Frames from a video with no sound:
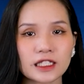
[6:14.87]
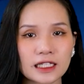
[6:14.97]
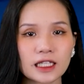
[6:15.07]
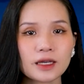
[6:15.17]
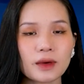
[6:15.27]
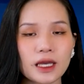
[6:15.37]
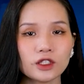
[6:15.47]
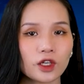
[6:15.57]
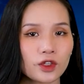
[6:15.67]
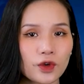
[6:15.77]
trang thiết
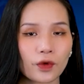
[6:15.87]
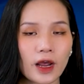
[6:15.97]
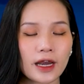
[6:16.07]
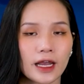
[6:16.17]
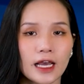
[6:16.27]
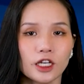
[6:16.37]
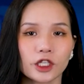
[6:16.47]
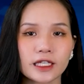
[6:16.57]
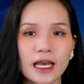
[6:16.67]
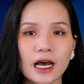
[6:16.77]
bị cho Ukraine
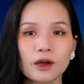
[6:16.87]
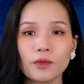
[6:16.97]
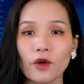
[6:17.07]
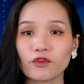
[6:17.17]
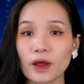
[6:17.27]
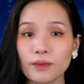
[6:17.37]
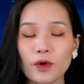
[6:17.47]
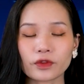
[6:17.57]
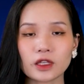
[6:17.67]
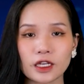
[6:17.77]
trị giá
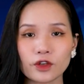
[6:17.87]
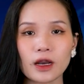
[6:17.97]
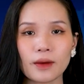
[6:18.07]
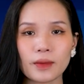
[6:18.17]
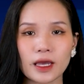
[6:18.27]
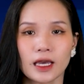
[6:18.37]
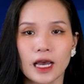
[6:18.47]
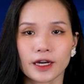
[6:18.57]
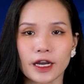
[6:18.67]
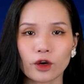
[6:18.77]
1,1 tỷ đô la Mỹ
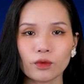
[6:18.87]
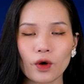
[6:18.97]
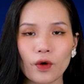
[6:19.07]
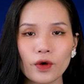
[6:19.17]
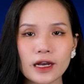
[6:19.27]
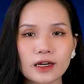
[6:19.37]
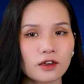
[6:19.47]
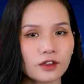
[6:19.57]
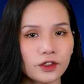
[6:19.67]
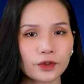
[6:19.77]
để củng cố các
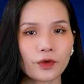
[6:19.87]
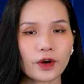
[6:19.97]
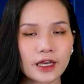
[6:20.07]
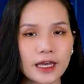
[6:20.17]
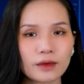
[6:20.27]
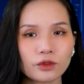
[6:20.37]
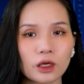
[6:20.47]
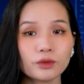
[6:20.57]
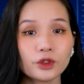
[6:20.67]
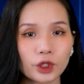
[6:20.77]
lực lượng của Kiev trong